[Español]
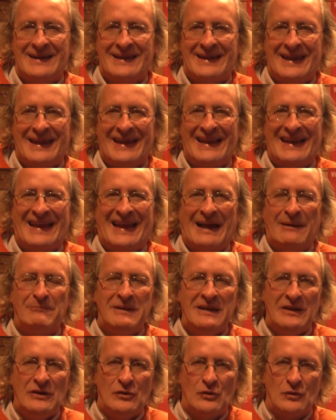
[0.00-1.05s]
que el
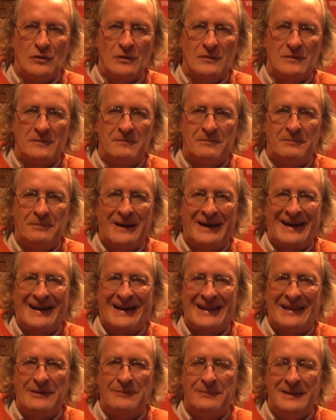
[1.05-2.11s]
camino para
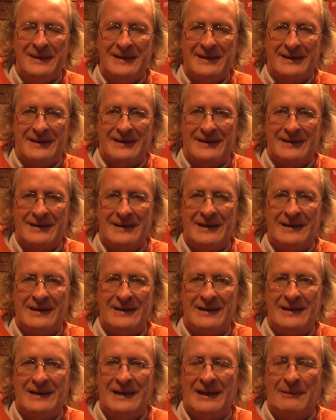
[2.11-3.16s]
redimir
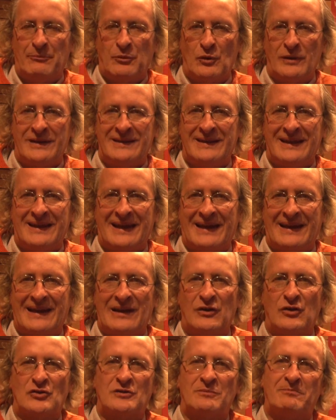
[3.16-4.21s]
la política
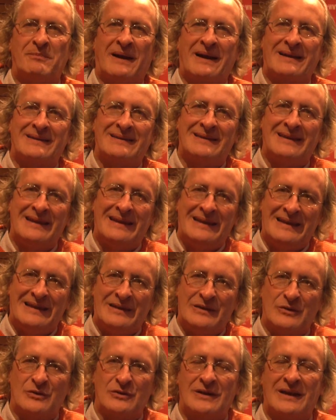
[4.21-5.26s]
eran los
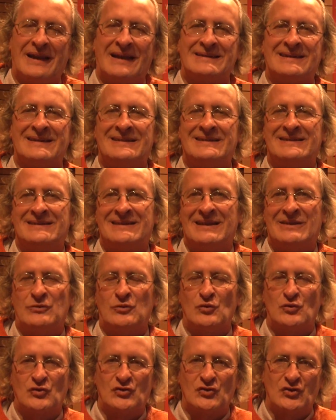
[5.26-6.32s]
partidos, las
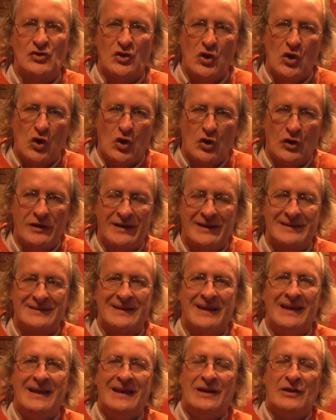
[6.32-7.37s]

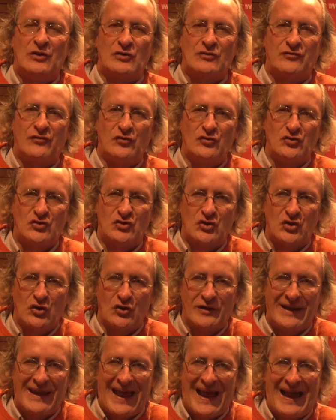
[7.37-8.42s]
instituciones, los
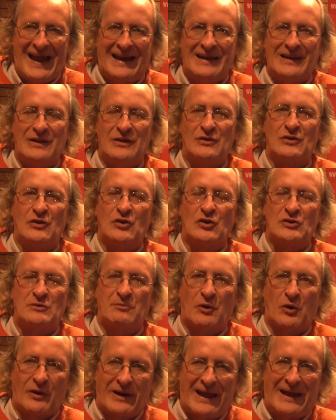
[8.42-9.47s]
funcionarios, los
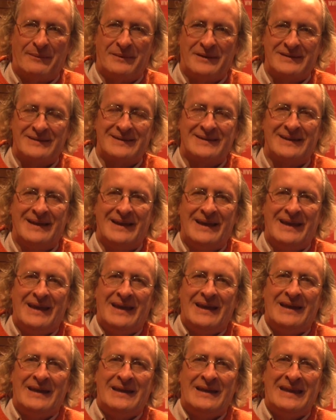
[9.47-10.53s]
programas,
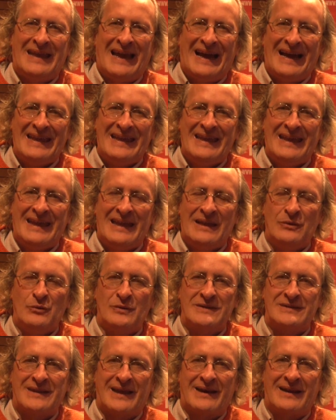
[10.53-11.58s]
y hay en
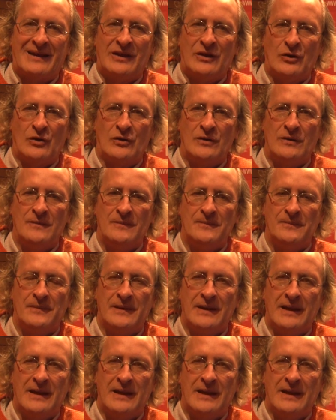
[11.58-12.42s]
nuestra región